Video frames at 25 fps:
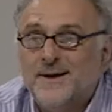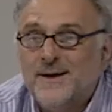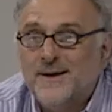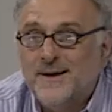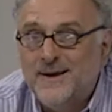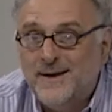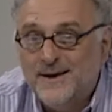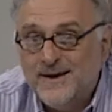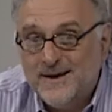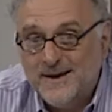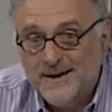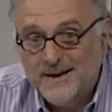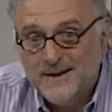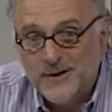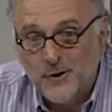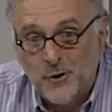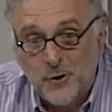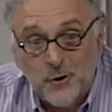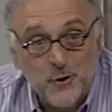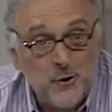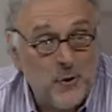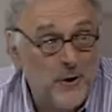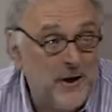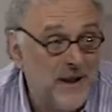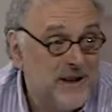eh, lo
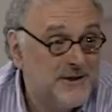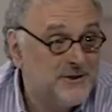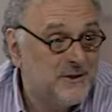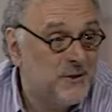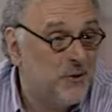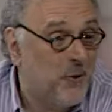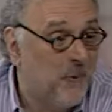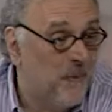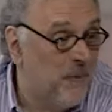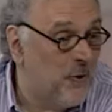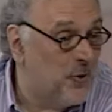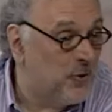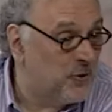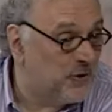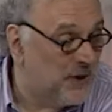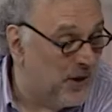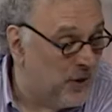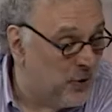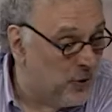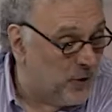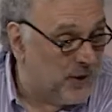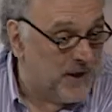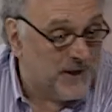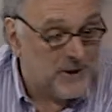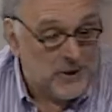digo en léxico un poco
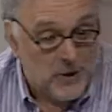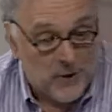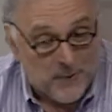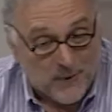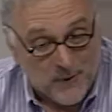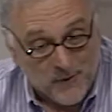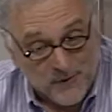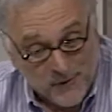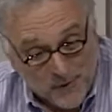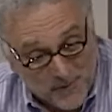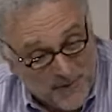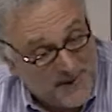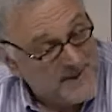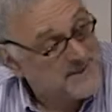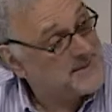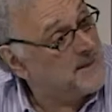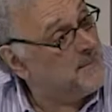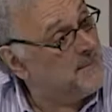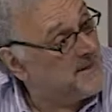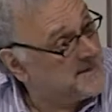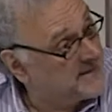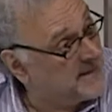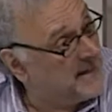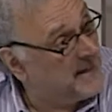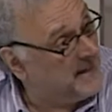tecnocrático, pero formar esa
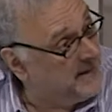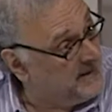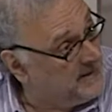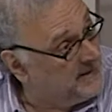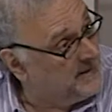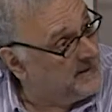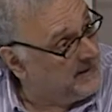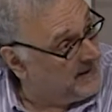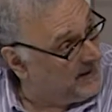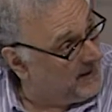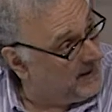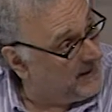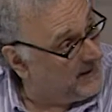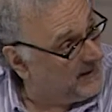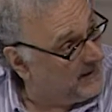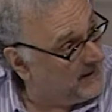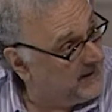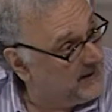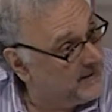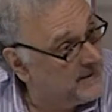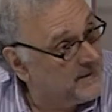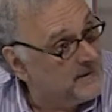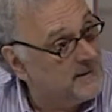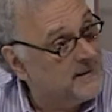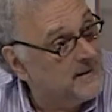masa crítica
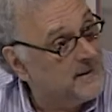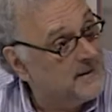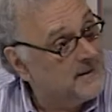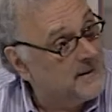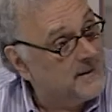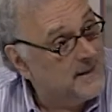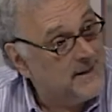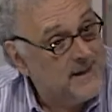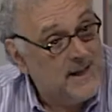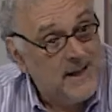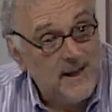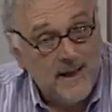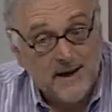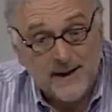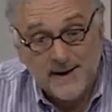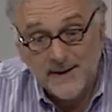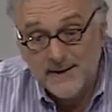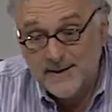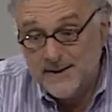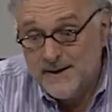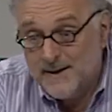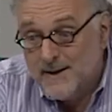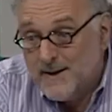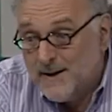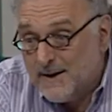que es la que
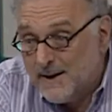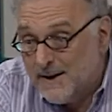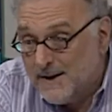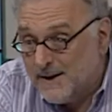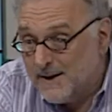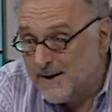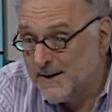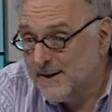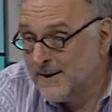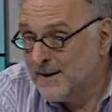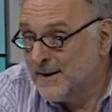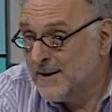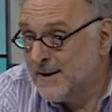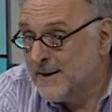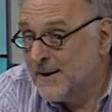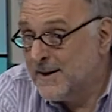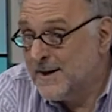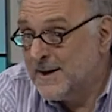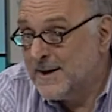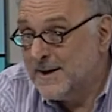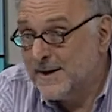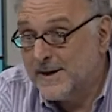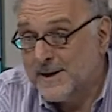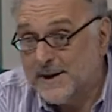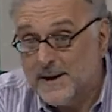tiene que
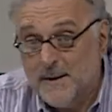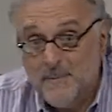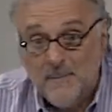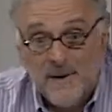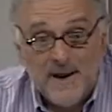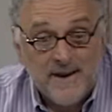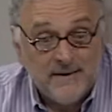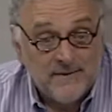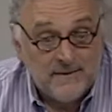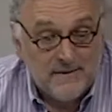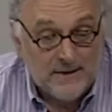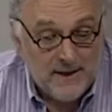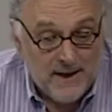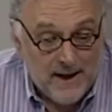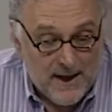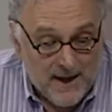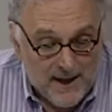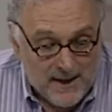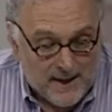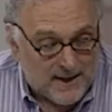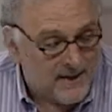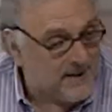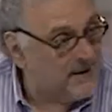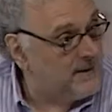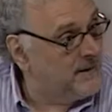
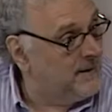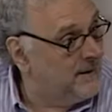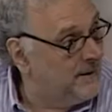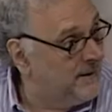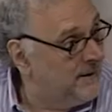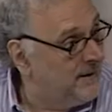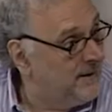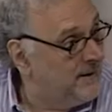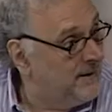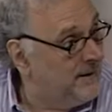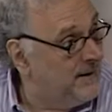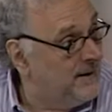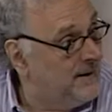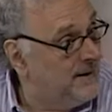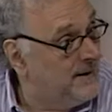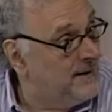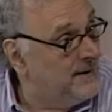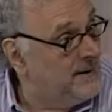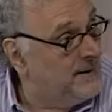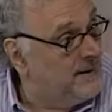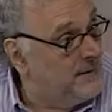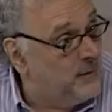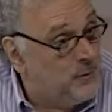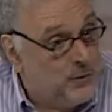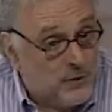replantear
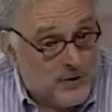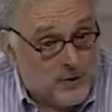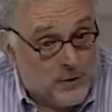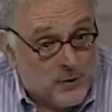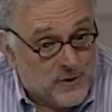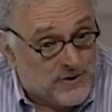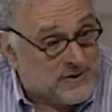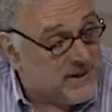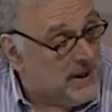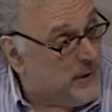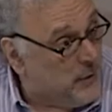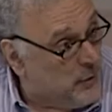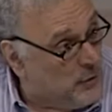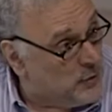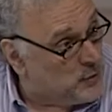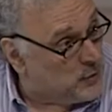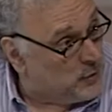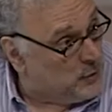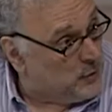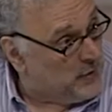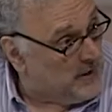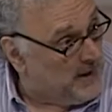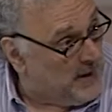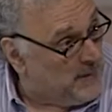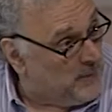eh, nuestro
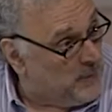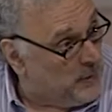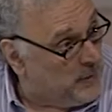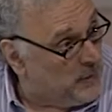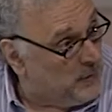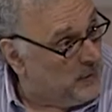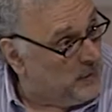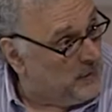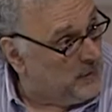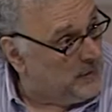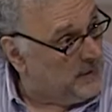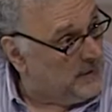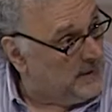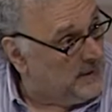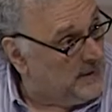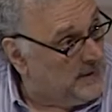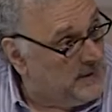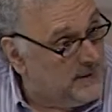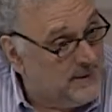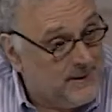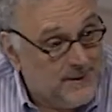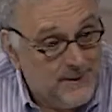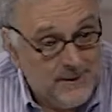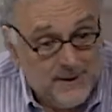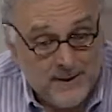desarrollo, digamos, ¿no?
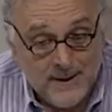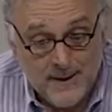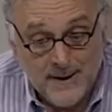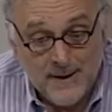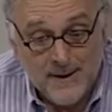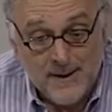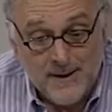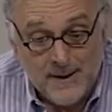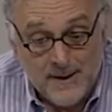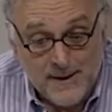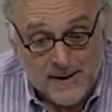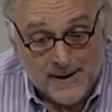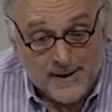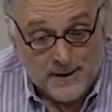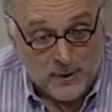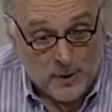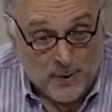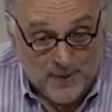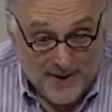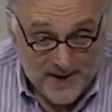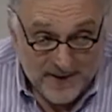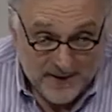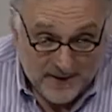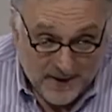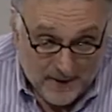Y
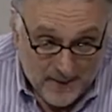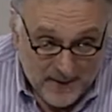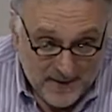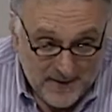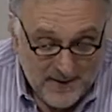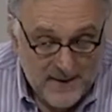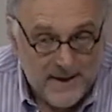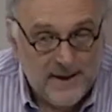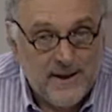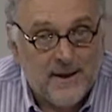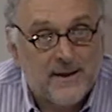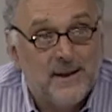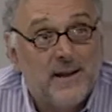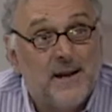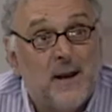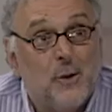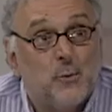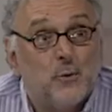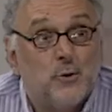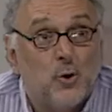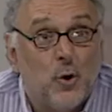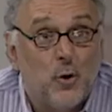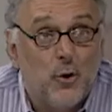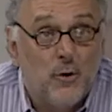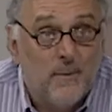retomar estas banderas de la
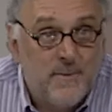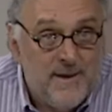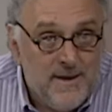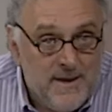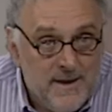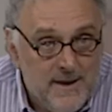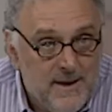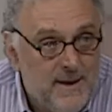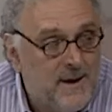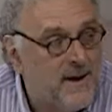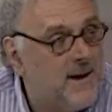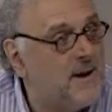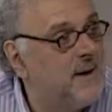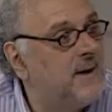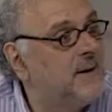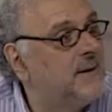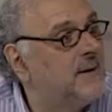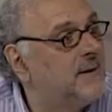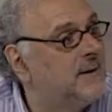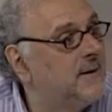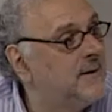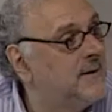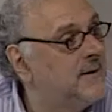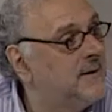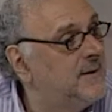autonomía,
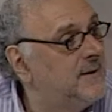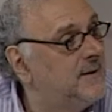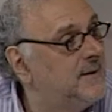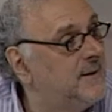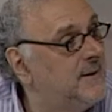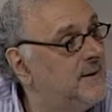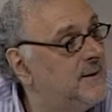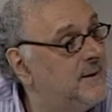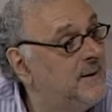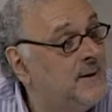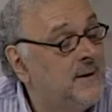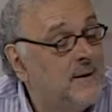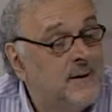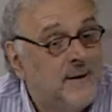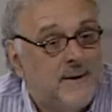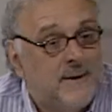¿eh? de